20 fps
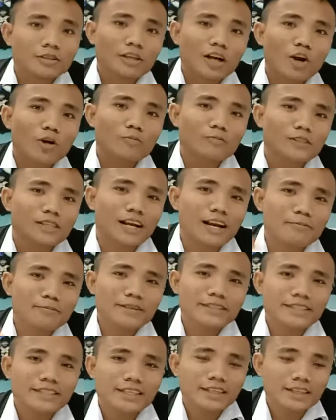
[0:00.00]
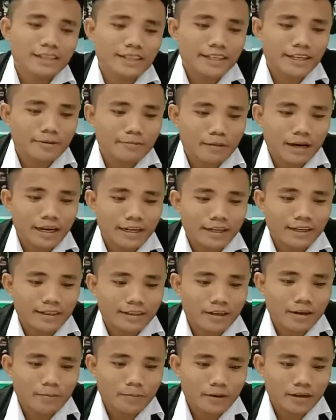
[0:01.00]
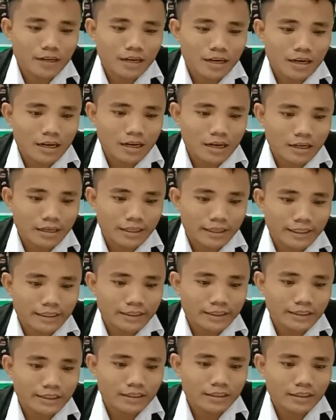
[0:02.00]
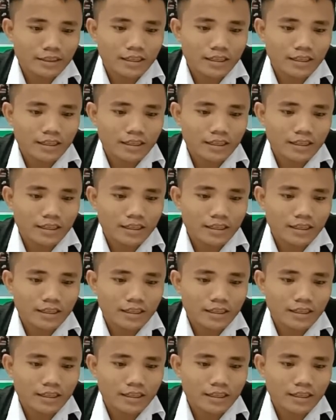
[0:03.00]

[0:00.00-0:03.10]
Shalom, salam Injili. Kembali kita pada hari ini